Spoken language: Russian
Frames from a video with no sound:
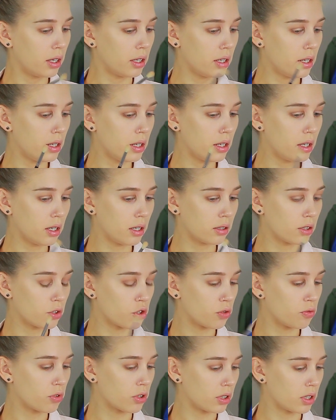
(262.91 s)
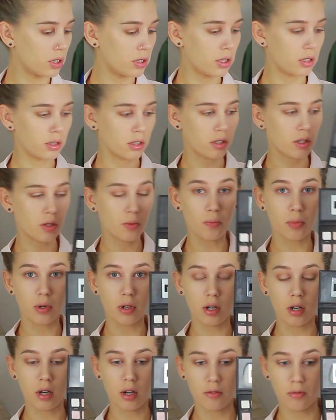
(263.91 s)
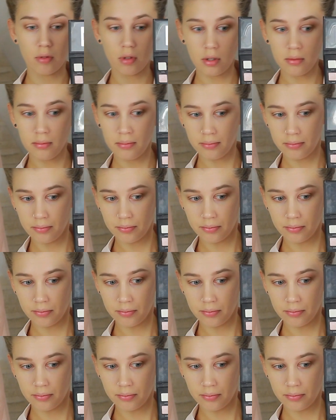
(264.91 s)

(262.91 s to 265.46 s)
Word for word: И это четвертый оттенок справа.